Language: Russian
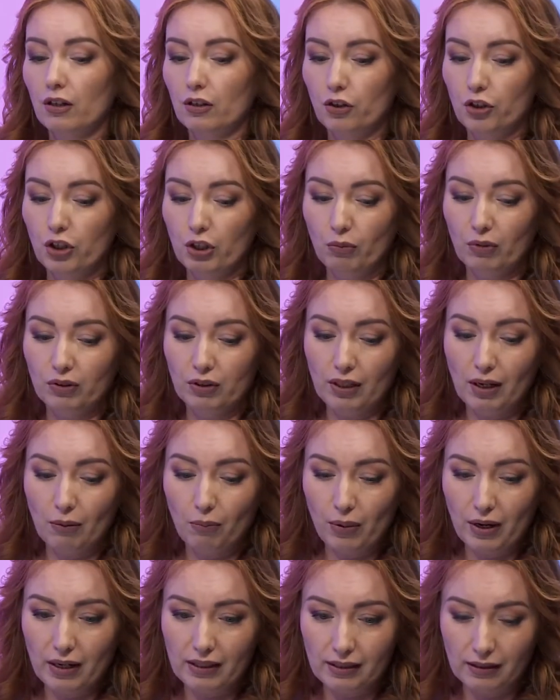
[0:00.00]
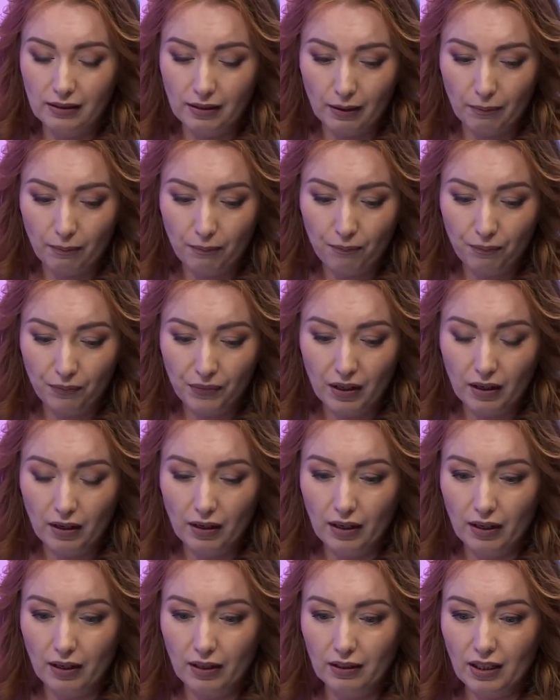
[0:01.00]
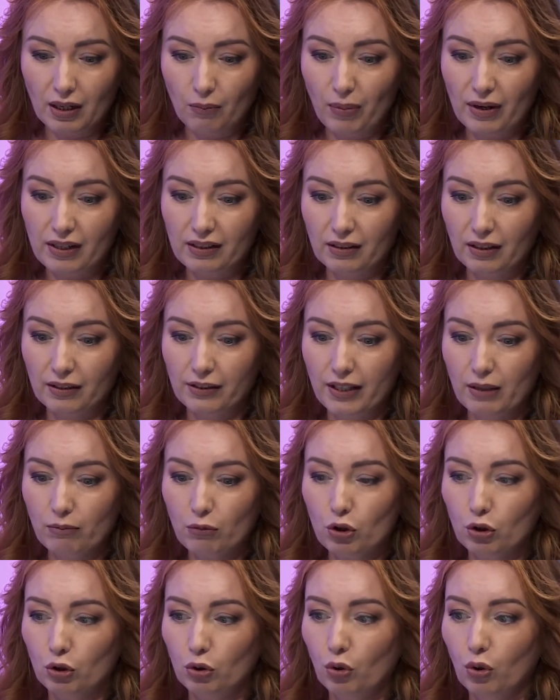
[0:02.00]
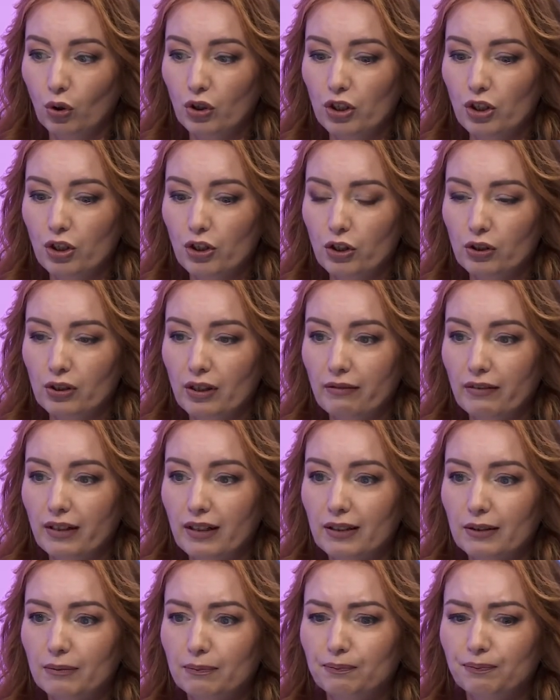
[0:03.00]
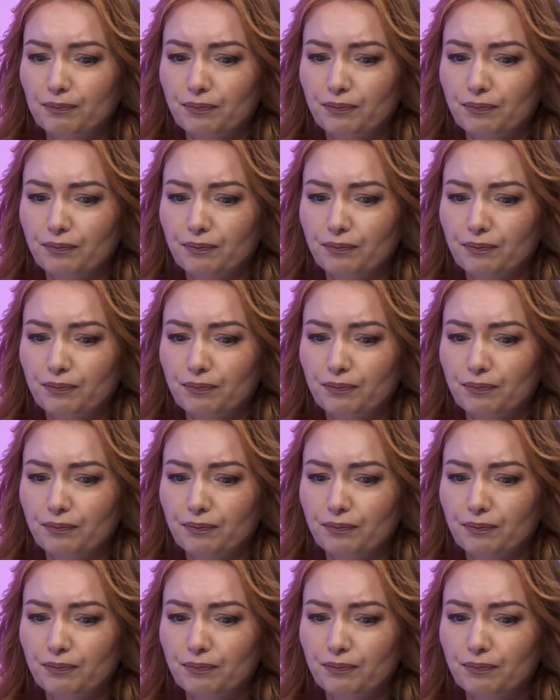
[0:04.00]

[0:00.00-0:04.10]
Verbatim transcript: Чем это опасно? Это опасно тем, что человек,